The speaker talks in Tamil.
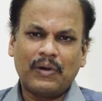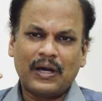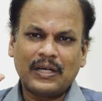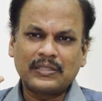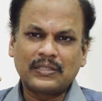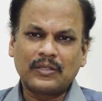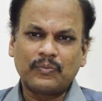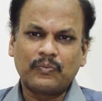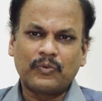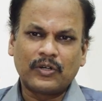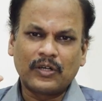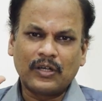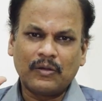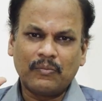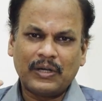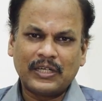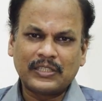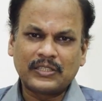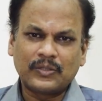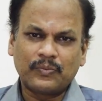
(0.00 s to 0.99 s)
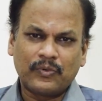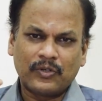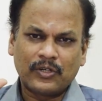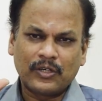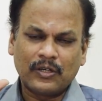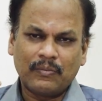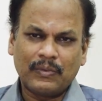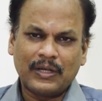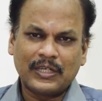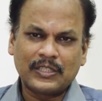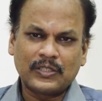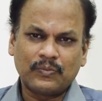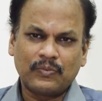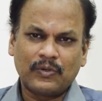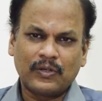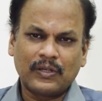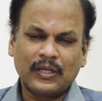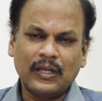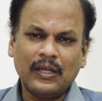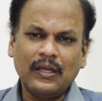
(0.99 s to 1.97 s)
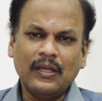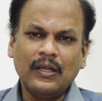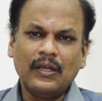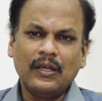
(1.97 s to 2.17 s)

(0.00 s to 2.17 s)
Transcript: மாஸ்க் போடுங்க மாஸ்க் போடுங்க மாஸ்க் போடுங்க